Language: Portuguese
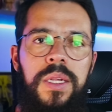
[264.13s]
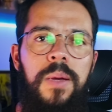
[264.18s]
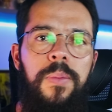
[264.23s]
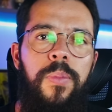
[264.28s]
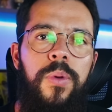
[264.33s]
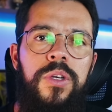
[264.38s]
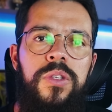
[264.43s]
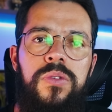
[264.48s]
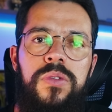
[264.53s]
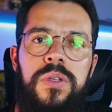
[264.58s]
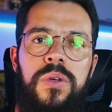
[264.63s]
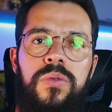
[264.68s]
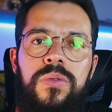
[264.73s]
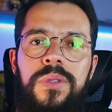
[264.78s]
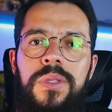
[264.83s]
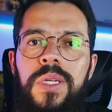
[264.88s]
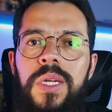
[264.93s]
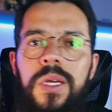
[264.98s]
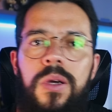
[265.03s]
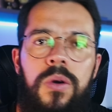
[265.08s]
Depois do seu
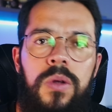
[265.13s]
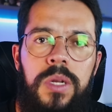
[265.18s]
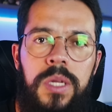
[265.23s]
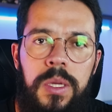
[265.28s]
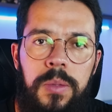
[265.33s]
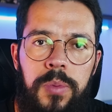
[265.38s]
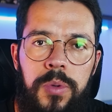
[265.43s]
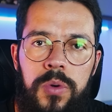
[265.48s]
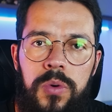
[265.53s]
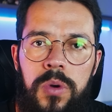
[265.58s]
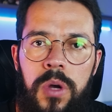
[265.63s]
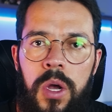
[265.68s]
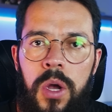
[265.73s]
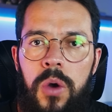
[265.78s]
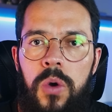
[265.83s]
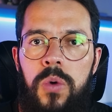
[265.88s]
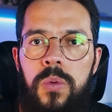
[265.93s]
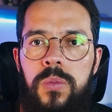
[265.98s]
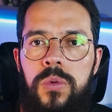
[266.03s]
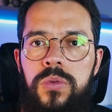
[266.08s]
trio olímpico,
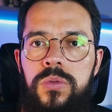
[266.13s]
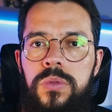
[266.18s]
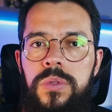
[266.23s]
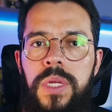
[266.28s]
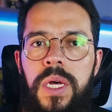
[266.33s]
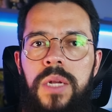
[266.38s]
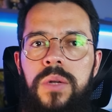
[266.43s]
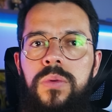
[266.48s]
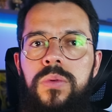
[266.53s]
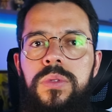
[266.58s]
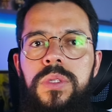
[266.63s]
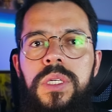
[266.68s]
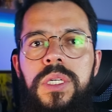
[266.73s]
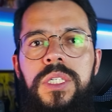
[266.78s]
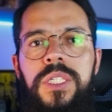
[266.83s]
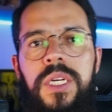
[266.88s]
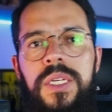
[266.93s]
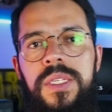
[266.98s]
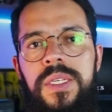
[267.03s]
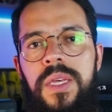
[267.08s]
o mundo da
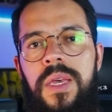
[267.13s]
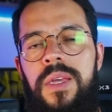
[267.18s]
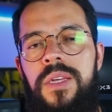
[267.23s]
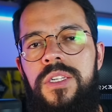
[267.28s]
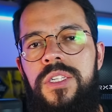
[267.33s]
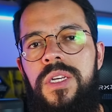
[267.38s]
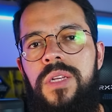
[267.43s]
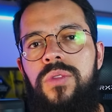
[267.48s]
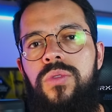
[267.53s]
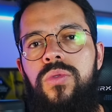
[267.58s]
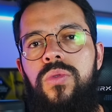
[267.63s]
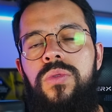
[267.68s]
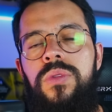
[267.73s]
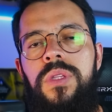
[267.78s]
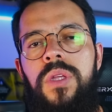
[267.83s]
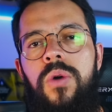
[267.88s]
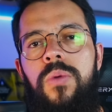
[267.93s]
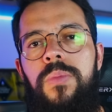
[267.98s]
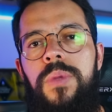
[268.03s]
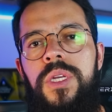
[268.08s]
luta já se rendia
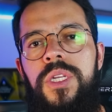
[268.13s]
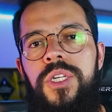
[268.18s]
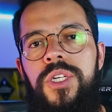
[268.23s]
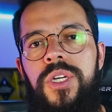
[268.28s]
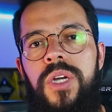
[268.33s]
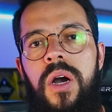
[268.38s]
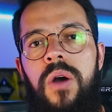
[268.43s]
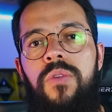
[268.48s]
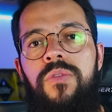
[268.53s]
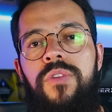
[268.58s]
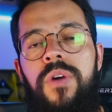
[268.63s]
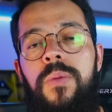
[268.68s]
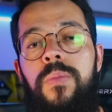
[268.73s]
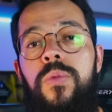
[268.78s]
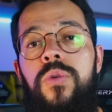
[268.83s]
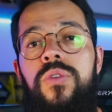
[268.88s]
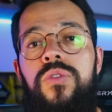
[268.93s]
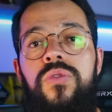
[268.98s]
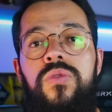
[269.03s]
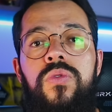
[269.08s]
totalmente ao
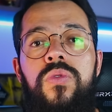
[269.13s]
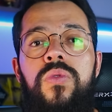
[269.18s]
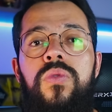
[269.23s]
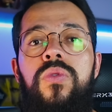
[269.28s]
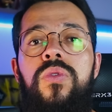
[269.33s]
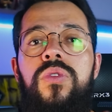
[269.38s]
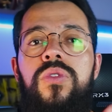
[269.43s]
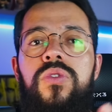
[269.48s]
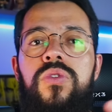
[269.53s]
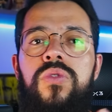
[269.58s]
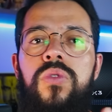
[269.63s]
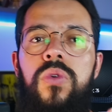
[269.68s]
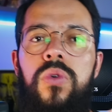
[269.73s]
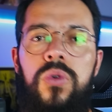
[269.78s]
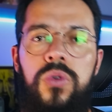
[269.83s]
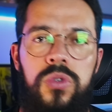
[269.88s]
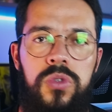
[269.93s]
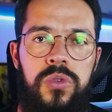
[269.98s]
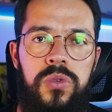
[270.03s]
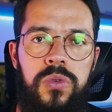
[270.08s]
famoso urso
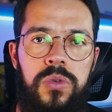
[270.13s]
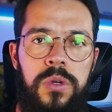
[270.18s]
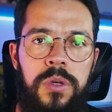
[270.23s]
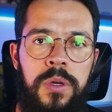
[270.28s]
russo.